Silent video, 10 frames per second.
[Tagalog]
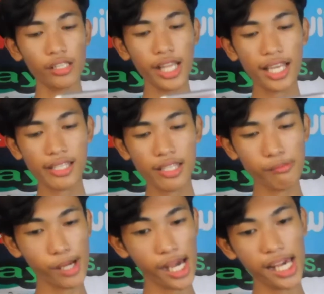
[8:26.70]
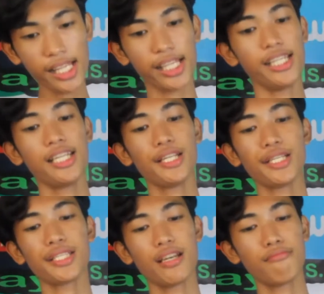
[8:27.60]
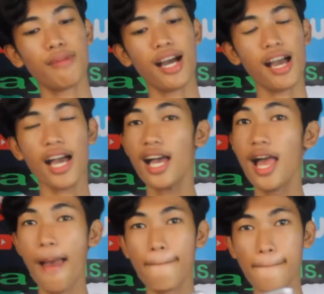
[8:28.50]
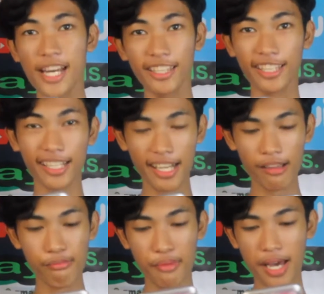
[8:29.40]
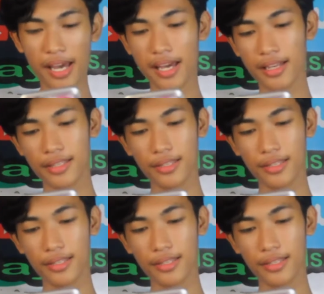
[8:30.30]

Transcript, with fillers: So, next naman is ang mga mandirigma.